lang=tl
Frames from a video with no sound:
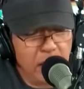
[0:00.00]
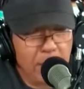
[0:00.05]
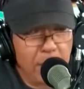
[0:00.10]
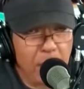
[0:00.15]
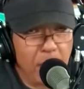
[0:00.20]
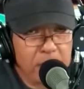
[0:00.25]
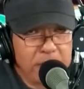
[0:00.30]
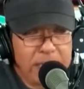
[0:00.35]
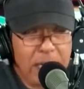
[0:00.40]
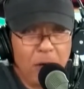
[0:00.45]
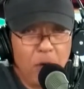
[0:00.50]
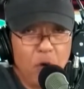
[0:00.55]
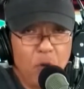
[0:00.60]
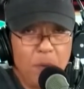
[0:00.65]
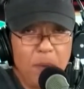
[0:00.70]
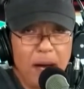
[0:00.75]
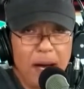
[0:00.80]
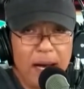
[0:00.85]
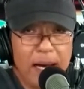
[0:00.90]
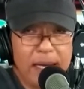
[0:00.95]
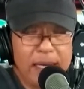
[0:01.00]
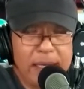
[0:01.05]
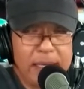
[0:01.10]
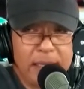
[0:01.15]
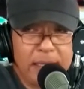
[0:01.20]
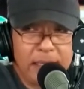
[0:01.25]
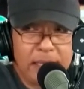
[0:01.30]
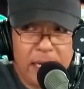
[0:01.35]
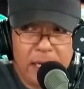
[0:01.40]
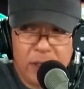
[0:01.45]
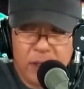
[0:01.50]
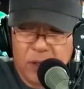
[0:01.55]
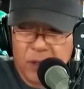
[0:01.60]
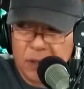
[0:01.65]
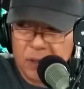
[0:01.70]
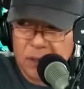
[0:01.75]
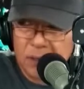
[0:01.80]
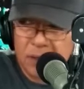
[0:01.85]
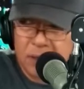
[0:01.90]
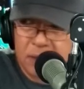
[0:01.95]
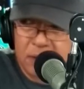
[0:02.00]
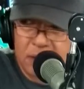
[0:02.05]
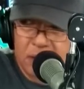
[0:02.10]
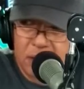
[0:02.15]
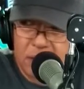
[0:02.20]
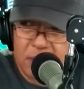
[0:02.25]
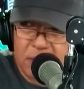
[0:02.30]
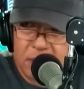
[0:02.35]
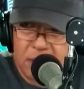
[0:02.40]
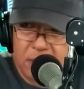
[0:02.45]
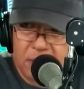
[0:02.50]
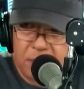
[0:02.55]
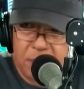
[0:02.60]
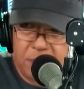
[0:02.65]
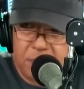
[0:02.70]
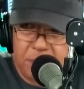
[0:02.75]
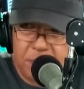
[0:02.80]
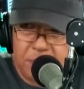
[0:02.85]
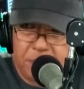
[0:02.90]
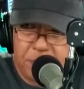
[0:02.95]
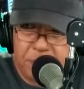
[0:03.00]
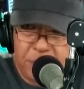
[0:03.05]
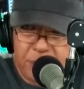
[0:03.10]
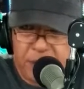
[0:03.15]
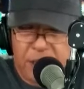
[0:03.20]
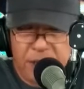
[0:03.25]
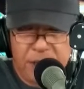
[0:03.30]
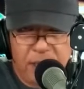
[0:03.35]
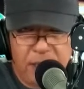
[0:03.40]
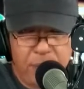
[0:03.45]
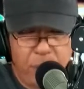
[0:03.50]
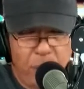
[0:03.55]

Opo. Siya ho ba ay, ano, presidential